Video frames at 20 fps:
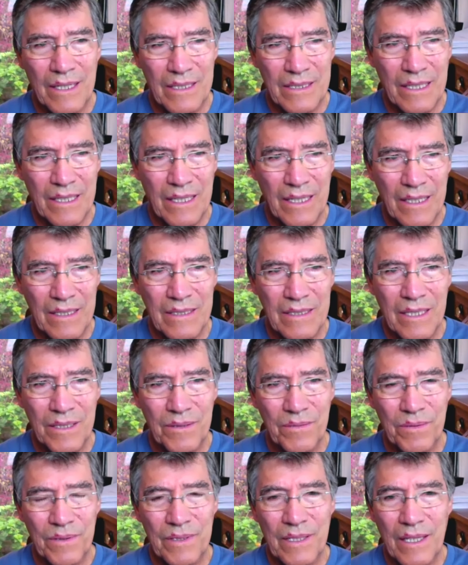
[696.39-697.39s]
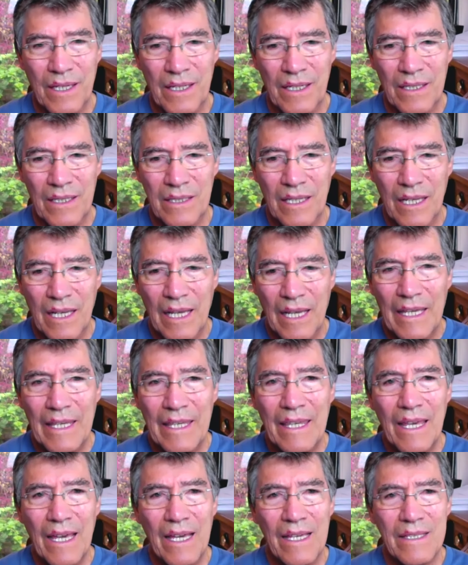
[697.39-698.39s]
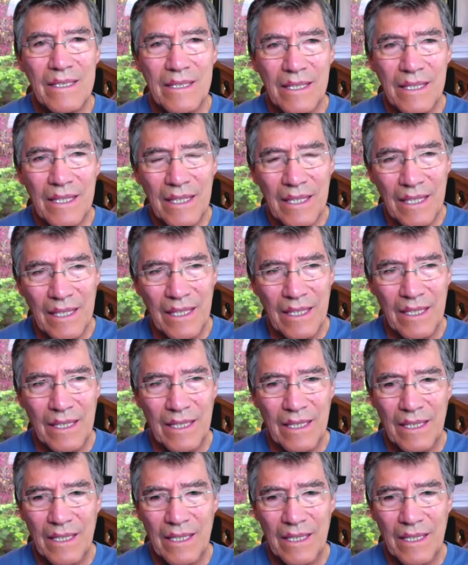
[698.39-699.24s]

las carencias fiscales. Y así,